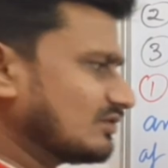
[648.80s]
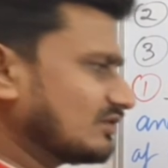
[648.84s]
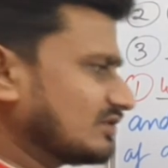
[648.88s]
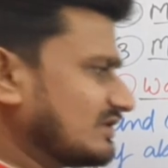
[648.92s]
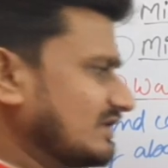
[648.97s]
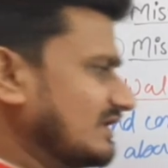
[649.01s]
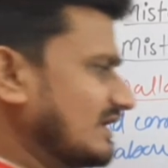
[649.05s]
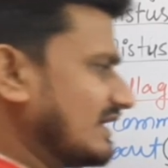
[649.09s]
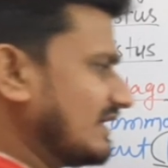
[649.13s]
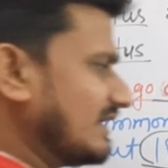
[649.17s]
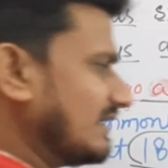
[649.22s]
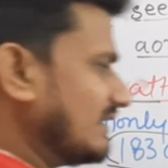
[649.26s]
होती
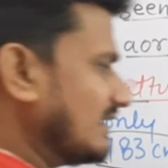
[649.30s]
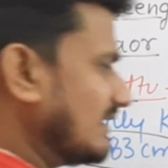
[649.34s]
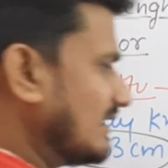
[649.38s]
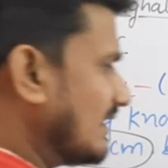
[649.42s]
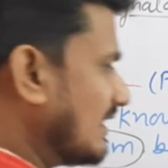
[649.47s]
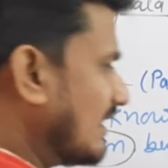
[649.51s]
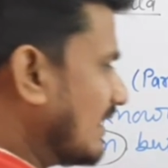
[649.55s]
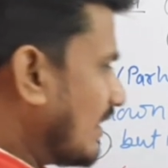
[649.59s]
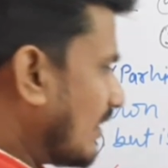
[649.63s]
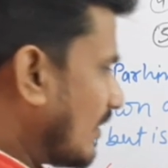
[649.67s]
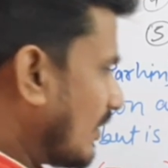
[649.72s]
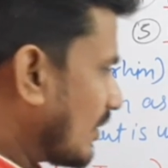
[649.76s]
है
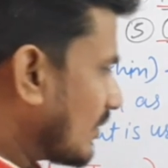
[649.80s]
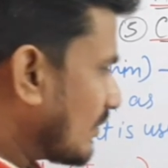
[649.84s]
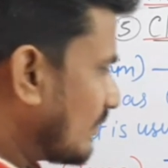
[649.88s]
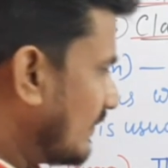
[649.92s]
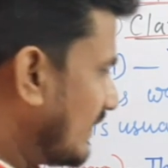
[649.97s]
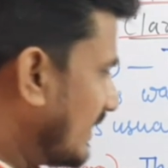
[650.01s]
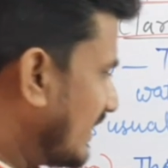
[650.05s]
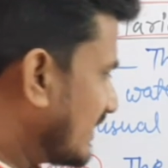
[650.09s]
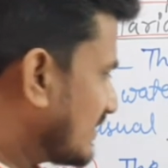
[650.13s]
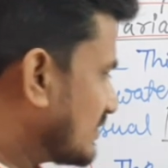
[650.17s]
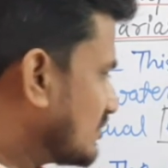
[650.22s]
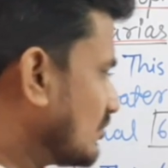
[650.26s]
और
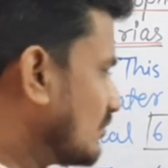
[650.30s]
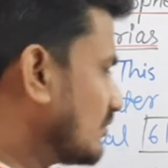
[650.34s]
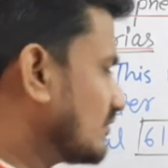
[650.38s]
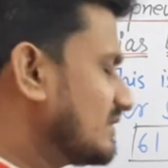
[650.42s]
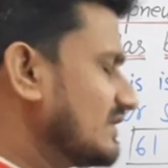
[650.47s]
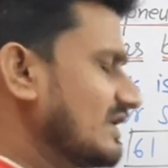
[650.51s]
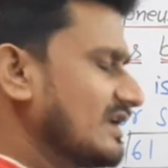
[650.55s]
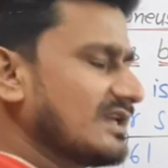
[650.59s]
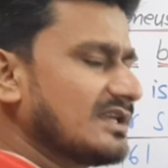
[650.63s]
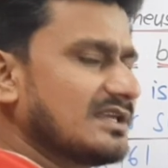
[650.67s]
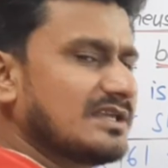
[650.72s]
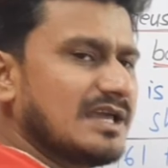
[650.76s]
वेट जो होती
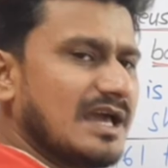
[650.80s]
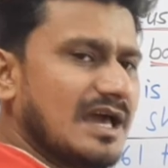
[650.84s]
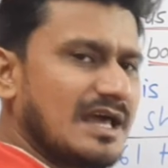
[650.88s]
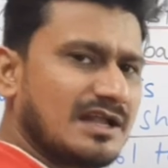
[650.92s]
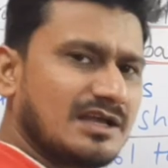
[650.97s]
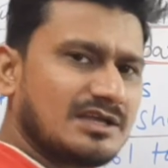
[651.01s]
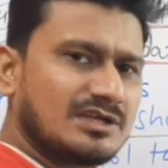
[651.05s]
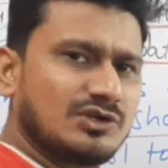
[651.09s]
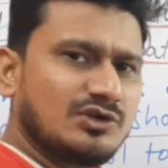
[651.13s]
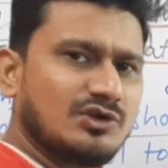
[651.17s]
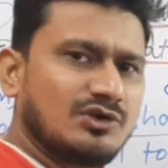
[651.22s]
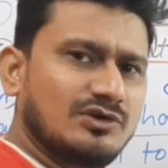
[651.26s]
है 11
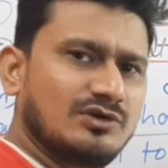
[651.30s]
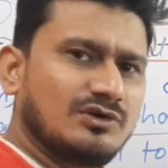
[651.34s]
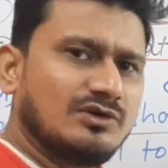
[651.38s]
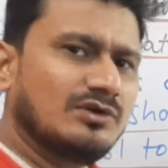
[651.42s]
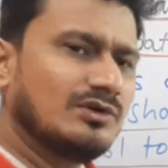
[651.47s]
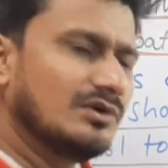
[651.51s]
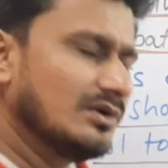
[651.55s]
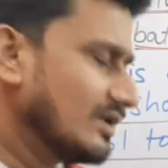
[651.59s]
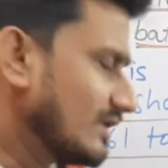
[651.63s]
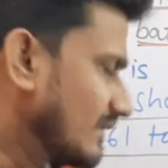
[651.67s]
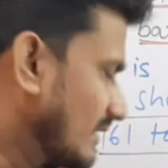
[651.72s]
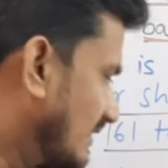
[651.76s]

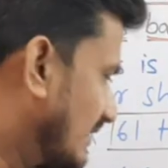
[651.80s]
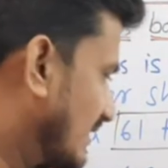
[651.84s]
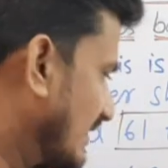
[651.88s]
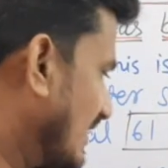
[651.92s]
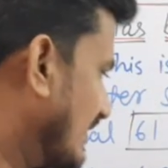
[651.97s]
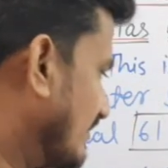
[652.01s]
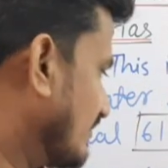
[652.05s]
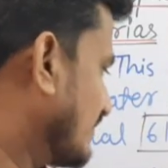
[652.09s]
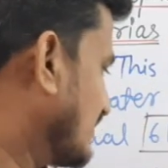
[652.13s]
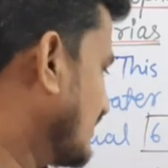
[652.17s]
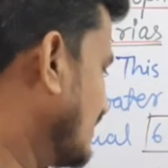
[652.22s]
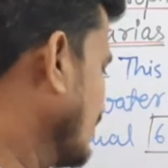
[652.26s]

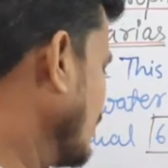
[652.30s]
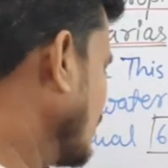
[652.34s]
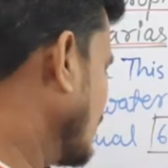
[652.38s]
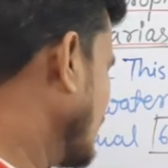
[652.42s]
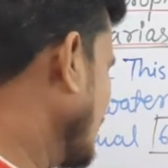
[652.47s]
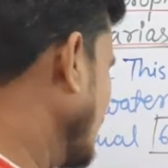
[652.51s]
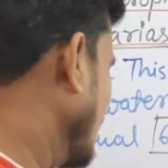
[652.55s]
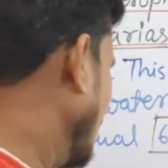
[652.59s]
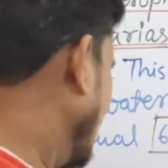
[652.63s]
किलोग्राम की होती